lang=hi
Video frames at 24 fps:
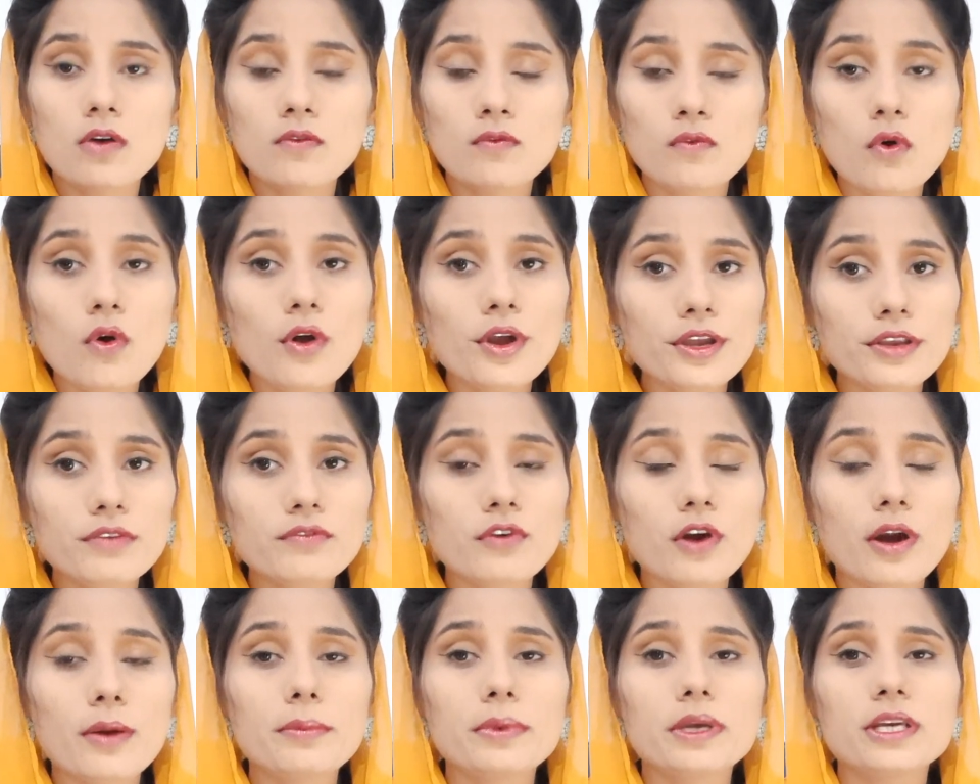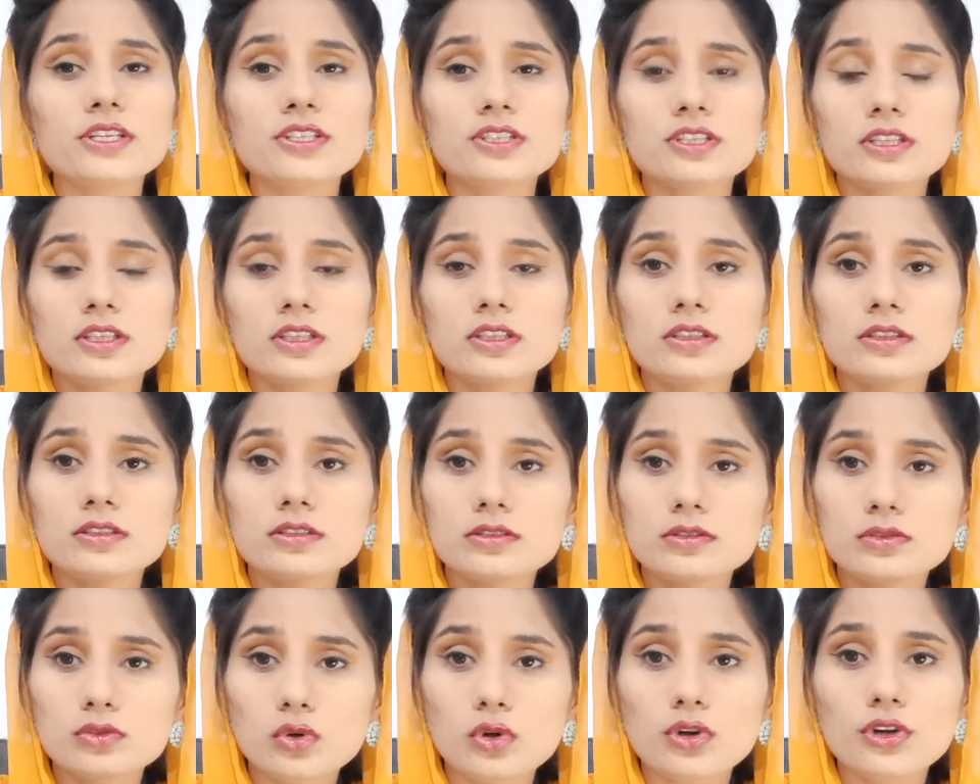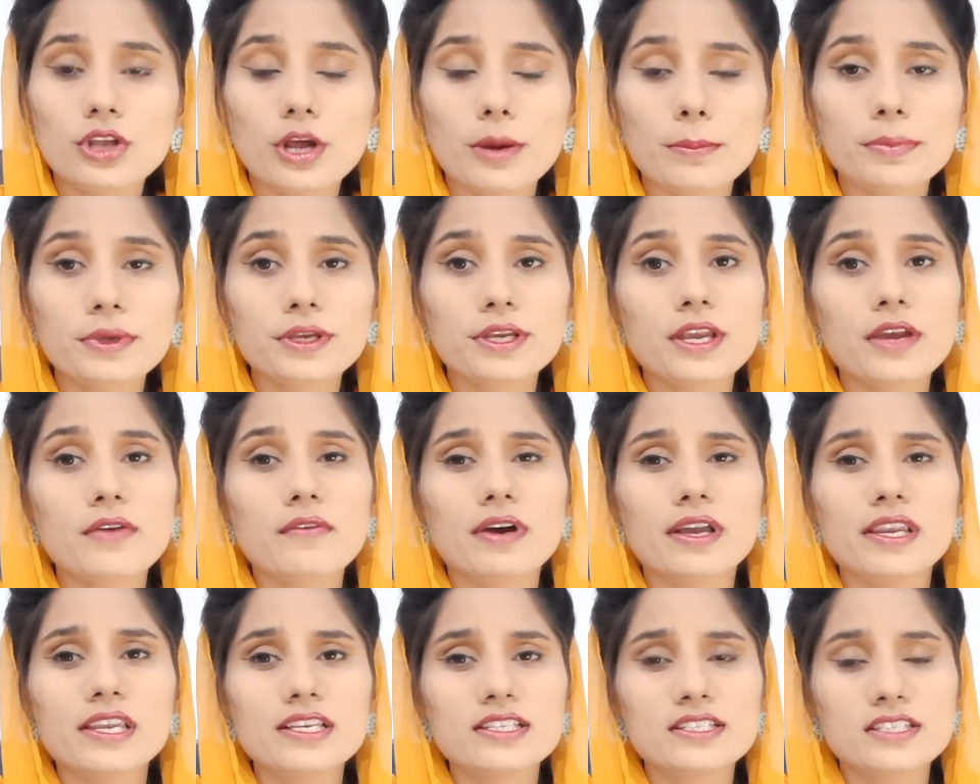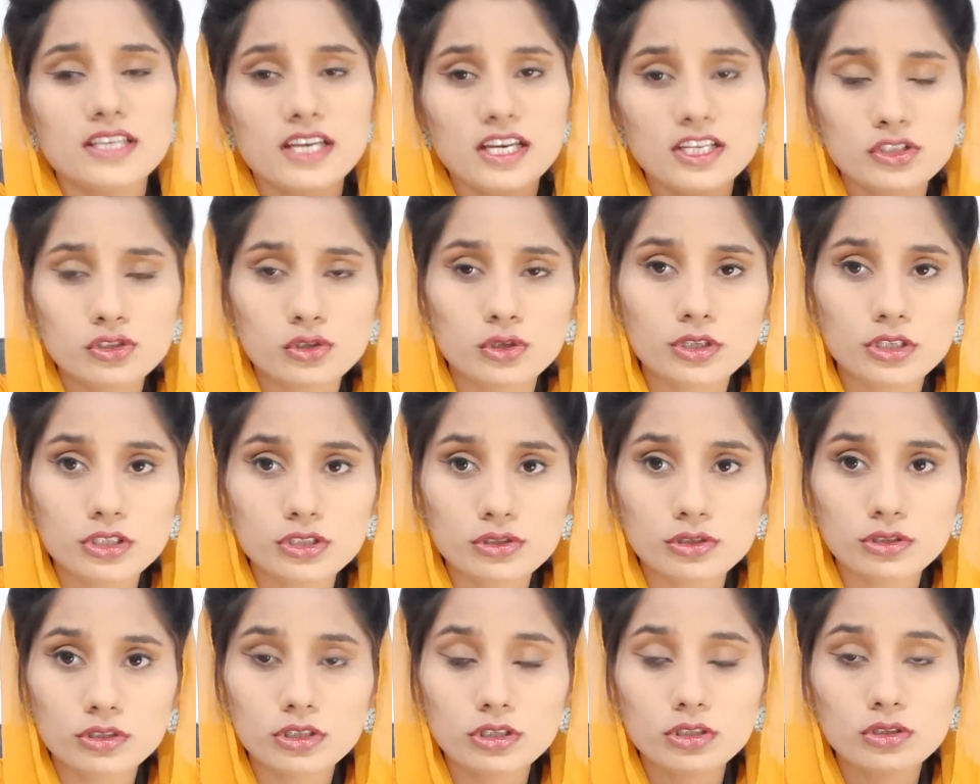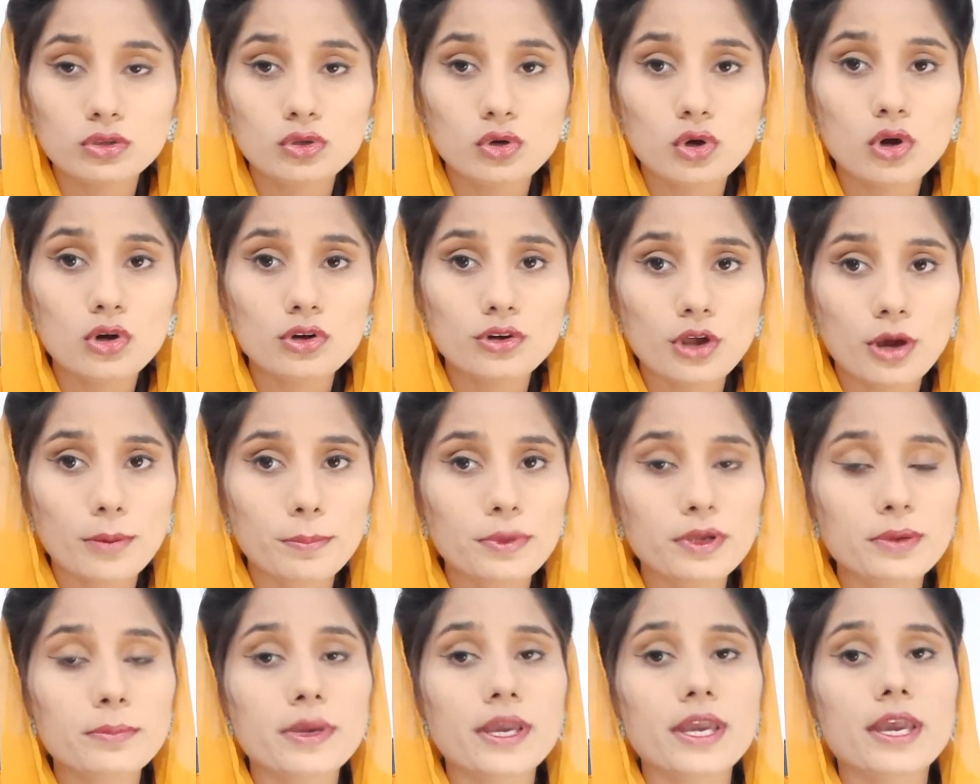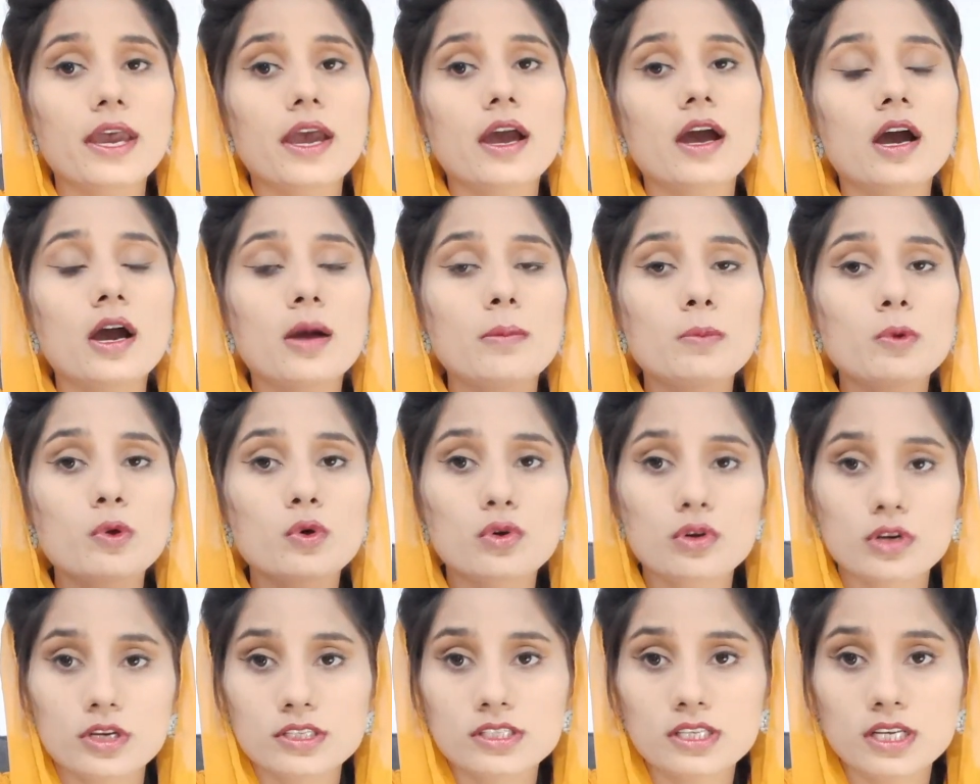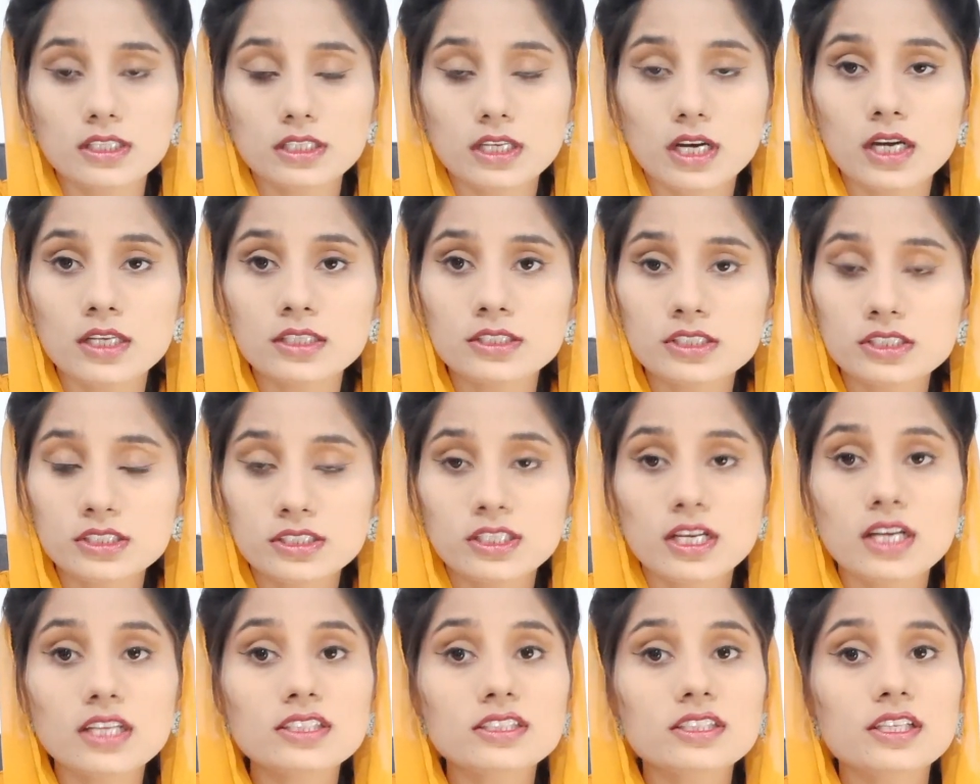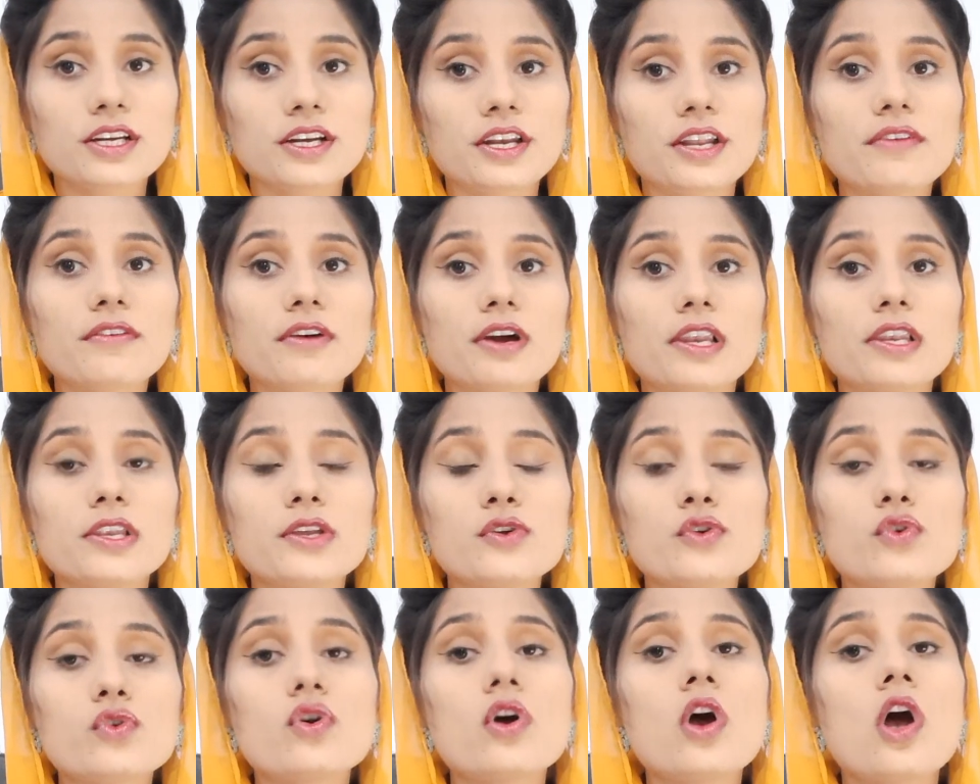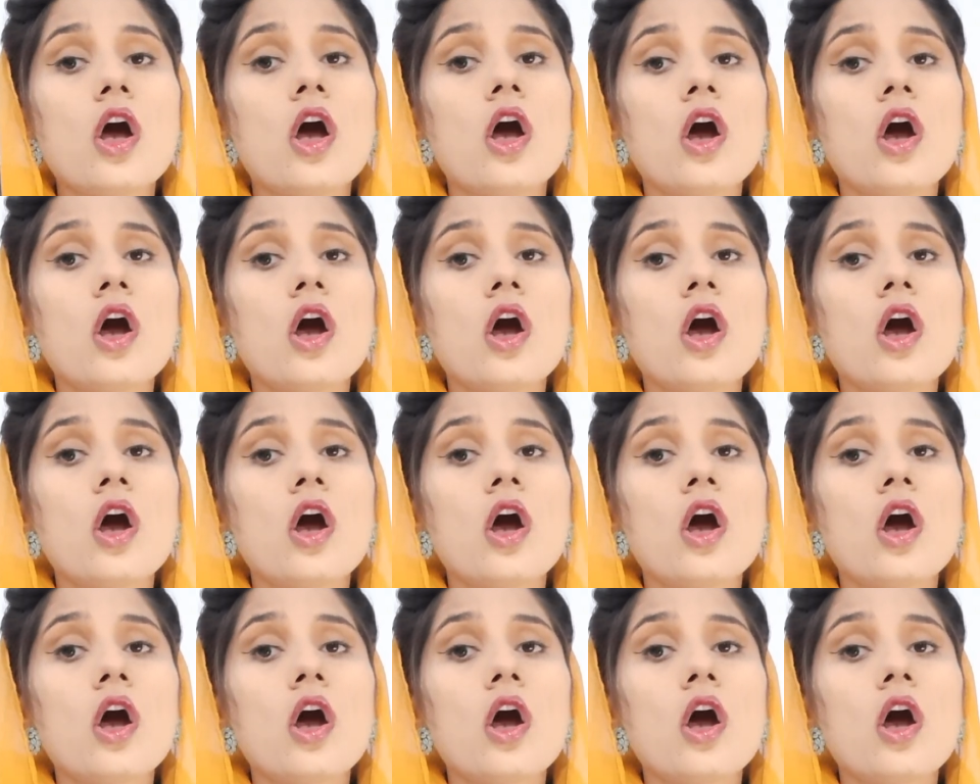वो इंफॉर्मेशन दो टॉपिक के हवाले से है छोटे छोटे दो टॉपिक मैं आप लोगों के साथ आज डिस्कस करने वाली हूँ